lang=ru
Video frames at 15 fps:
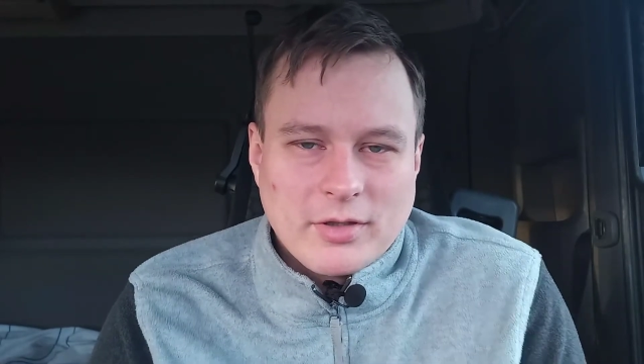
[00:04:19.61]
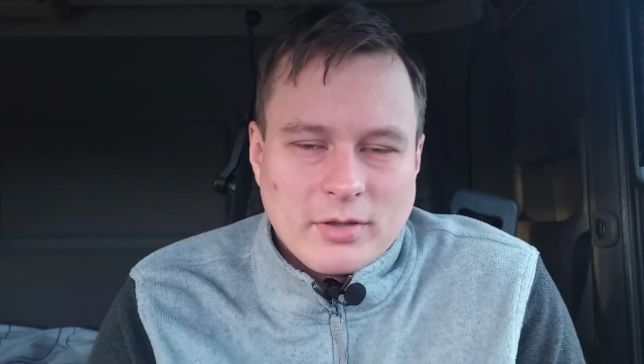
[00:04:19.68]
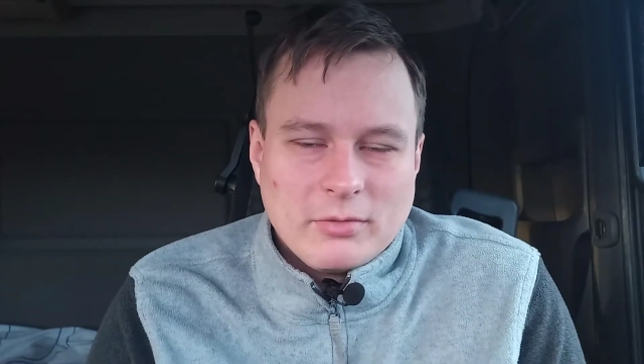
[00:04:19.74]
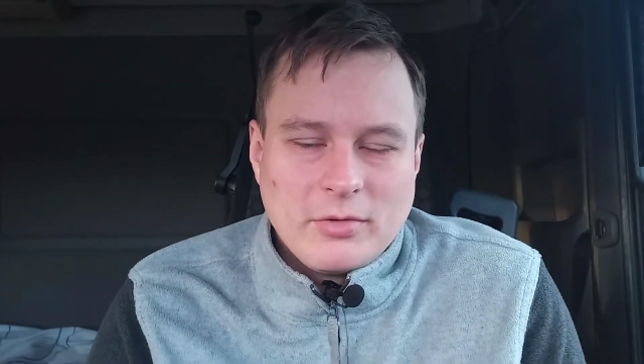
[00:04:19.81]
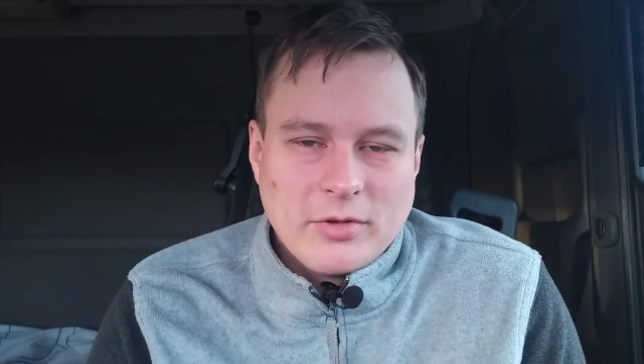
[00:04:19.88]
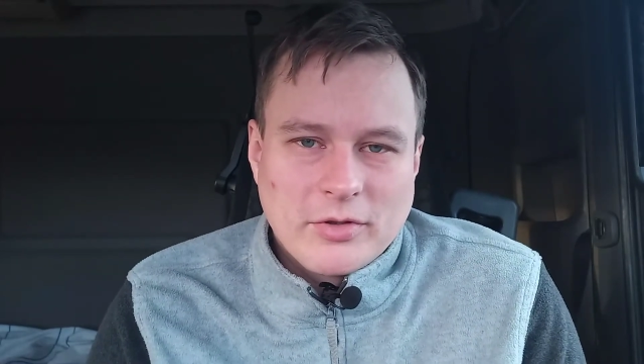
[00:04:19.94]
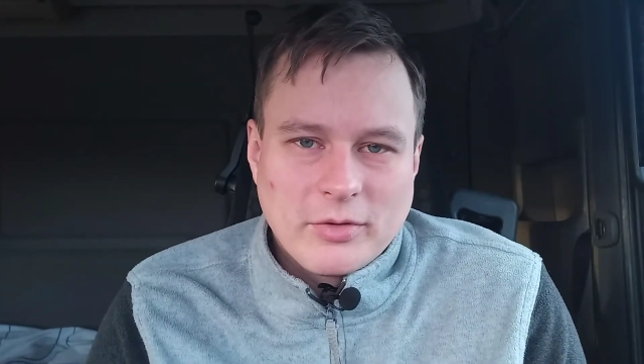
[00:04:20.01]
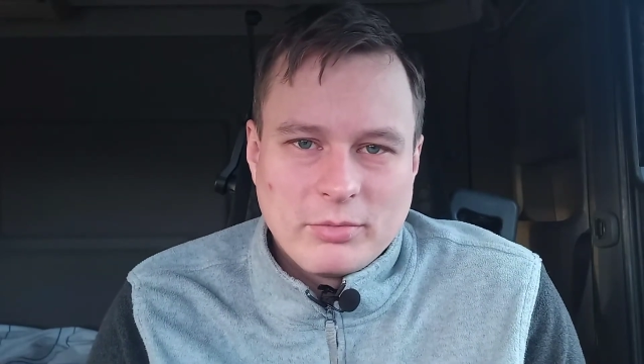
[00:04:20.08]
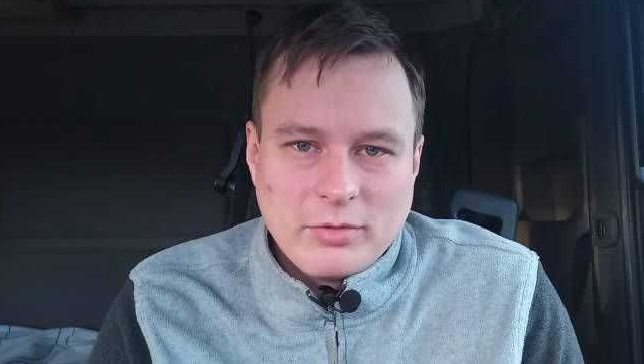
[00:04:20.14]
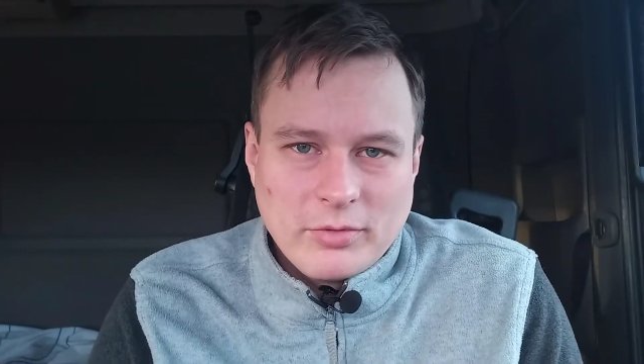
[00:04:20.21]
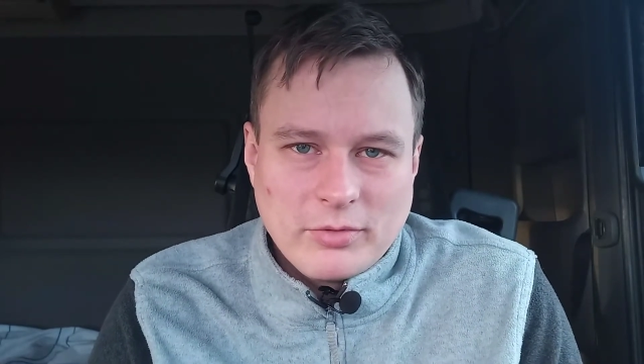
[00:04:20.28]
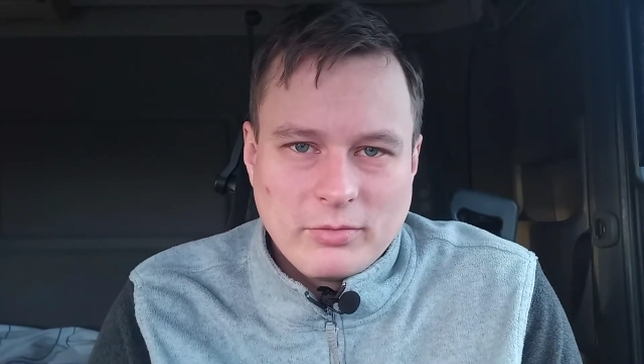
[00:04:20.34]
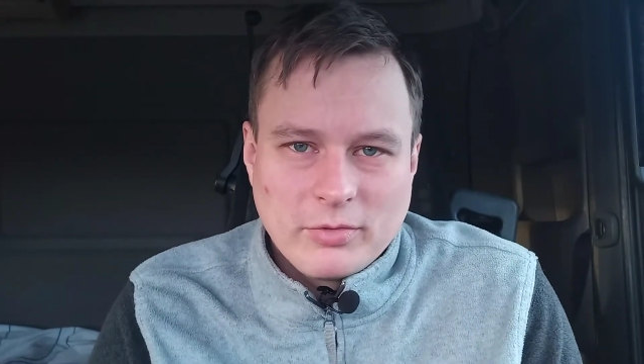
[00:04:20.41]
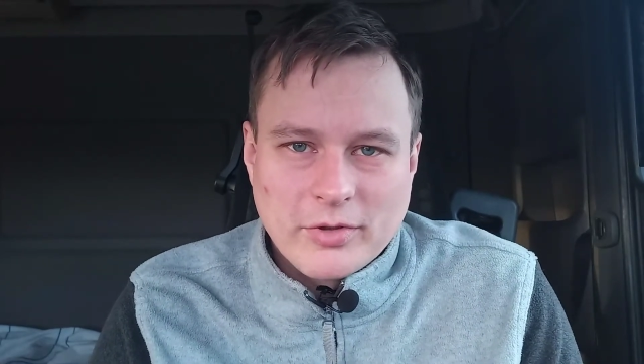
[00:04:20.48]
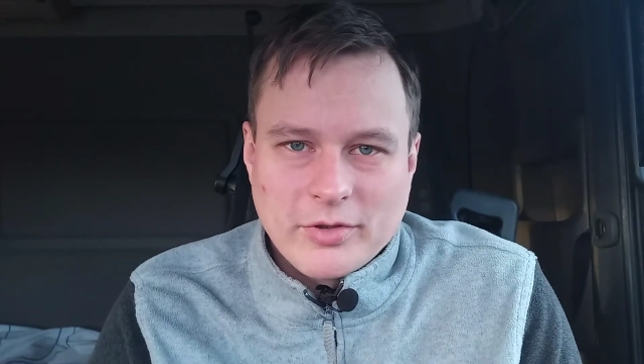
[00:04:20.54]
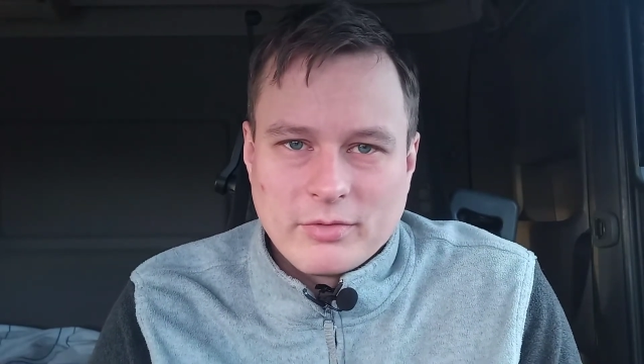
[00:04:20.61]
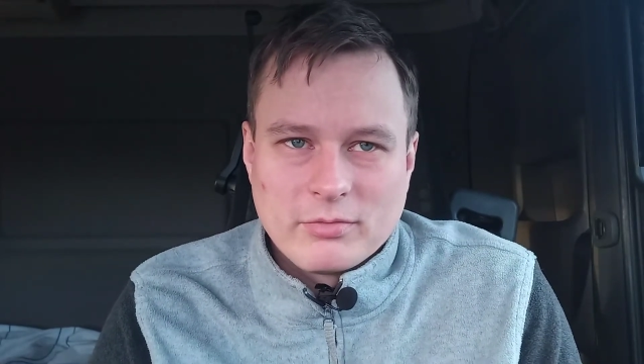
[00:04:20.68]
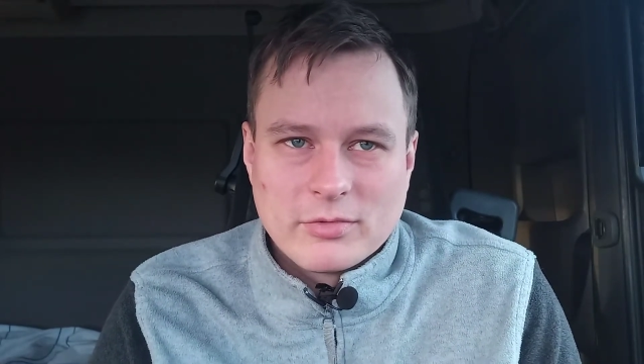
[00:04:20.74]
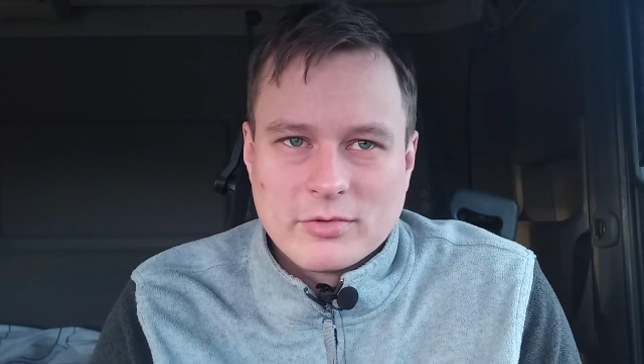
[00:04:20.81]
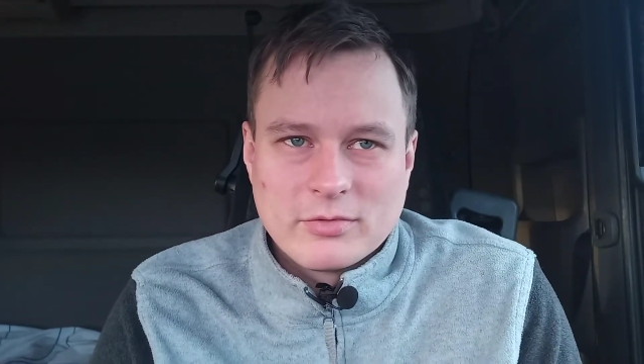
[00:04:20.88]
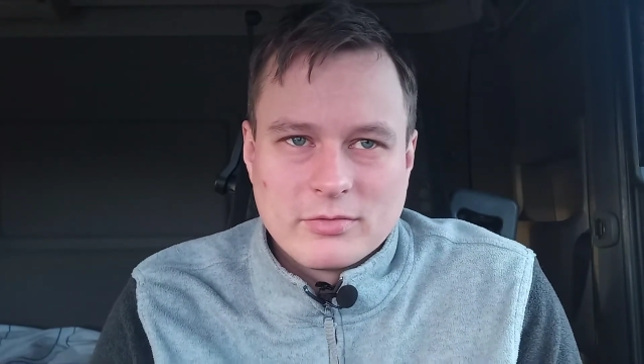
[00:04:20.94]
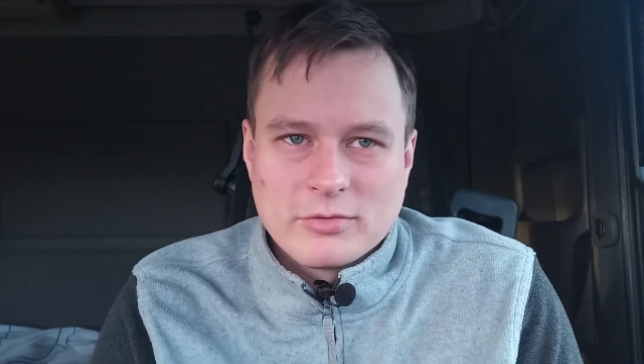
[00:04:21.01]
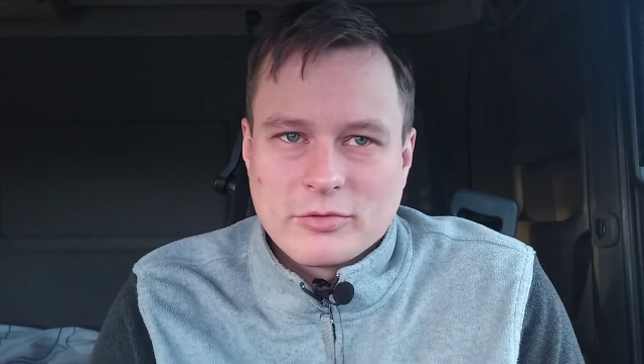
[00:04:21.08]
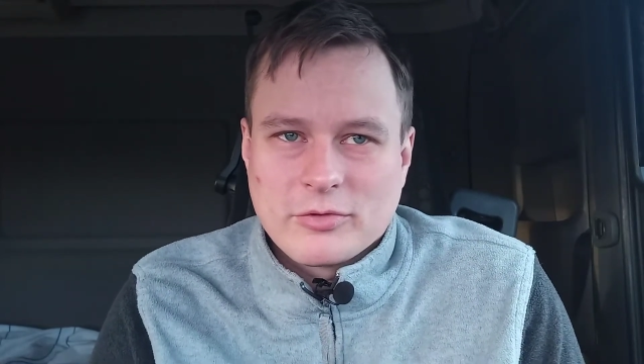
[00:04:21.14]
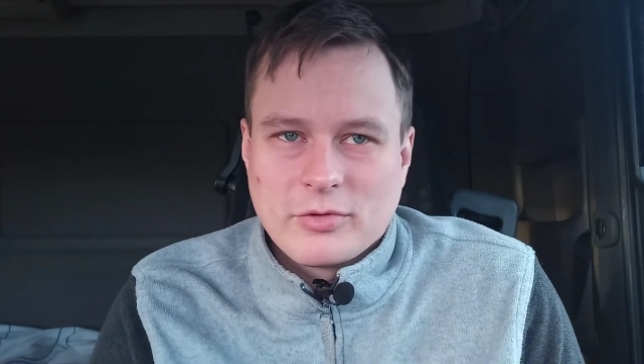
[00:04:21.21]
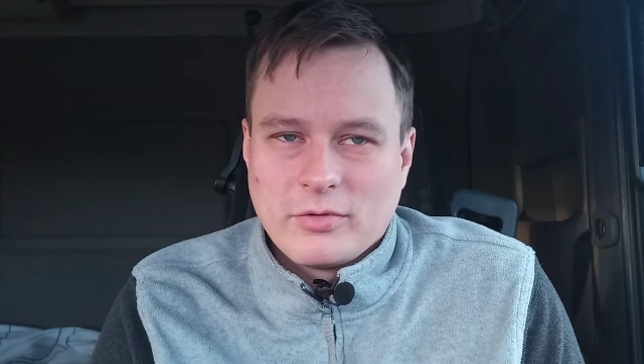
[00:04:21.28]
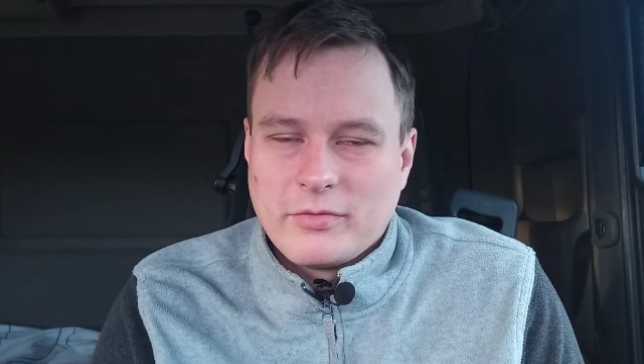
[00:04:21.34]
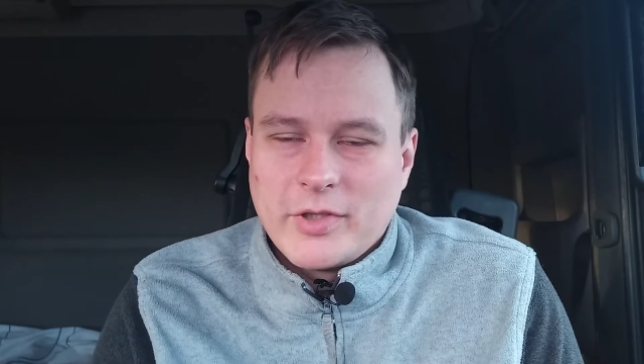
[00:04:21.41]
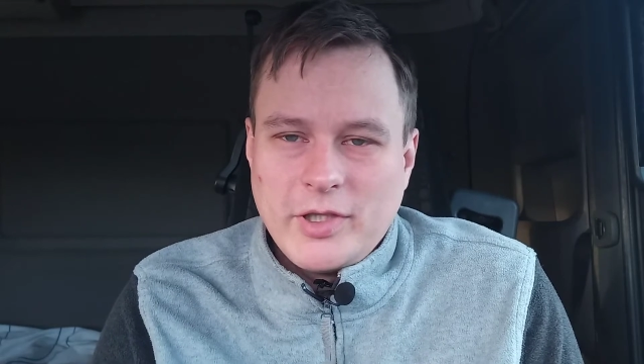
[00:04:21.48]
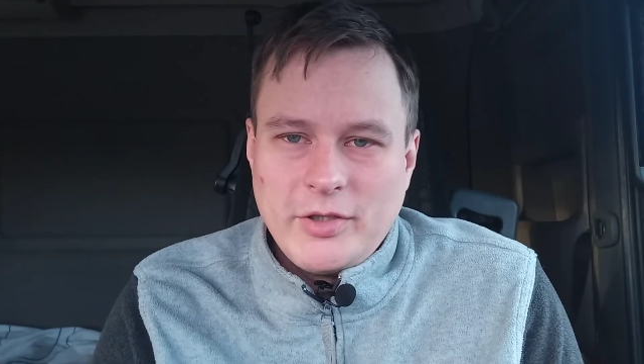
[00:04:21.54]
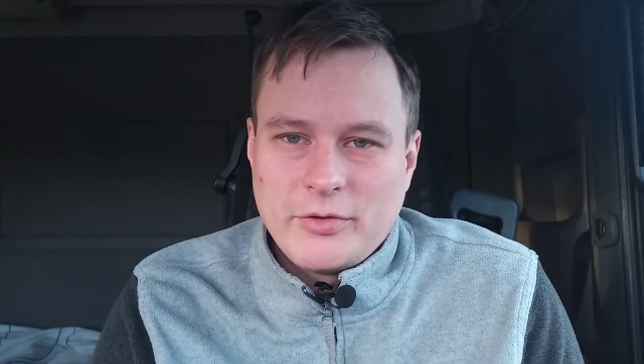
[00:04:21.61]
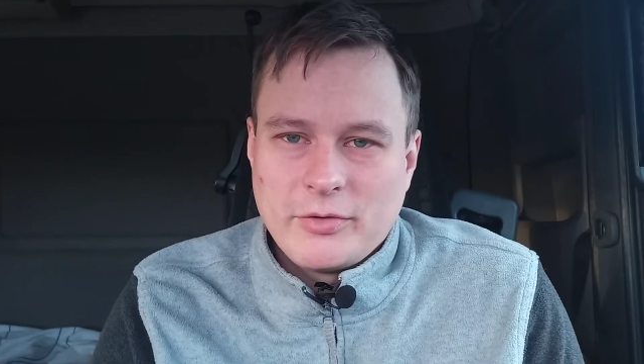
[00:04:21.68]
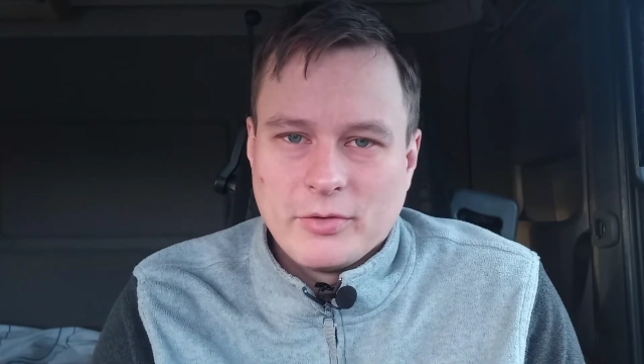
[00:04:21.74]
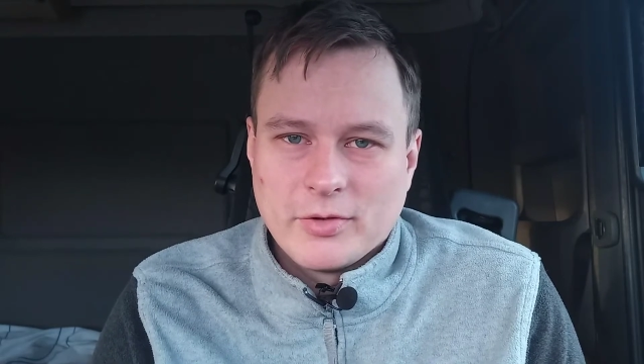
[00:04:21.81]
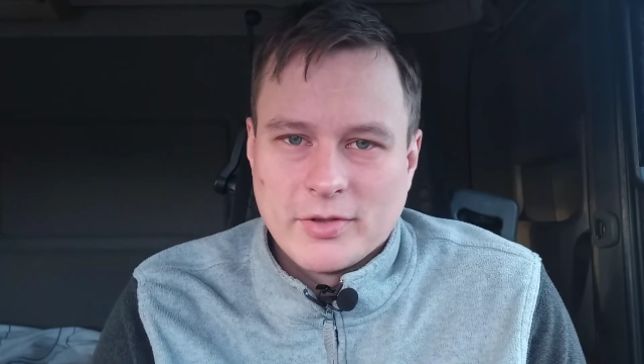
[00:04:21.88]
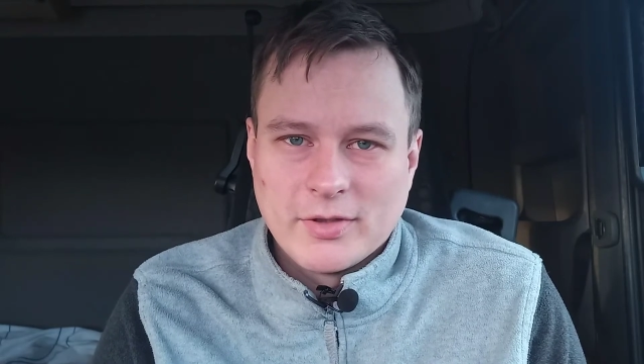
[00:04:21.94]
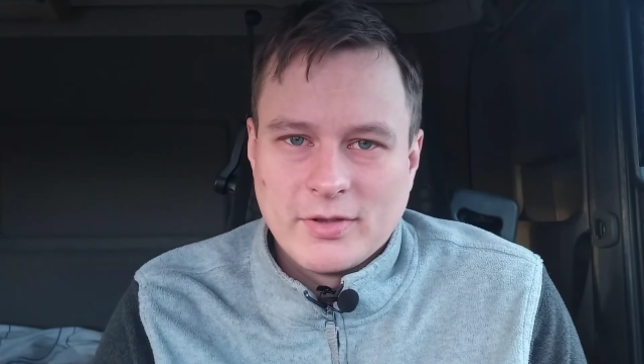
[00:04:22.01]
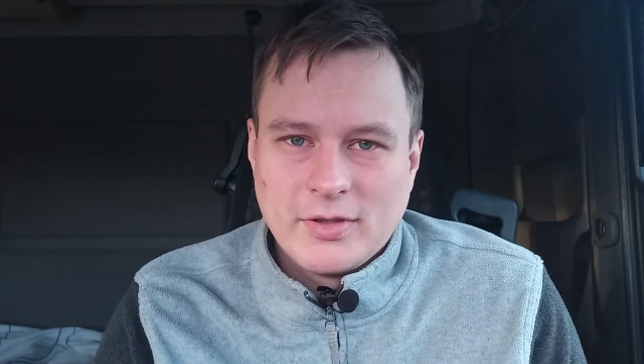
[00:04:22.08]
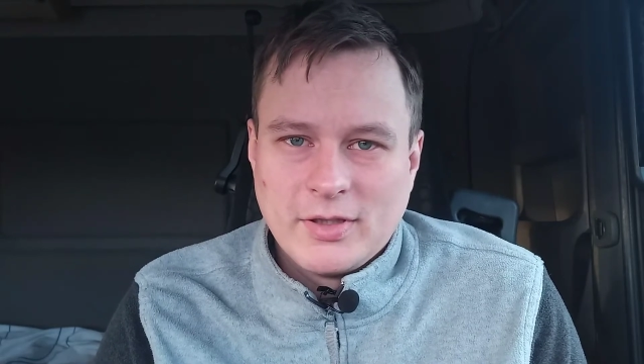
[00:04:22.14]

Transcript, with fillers: На улице плюс 8. Ну, что вы несете?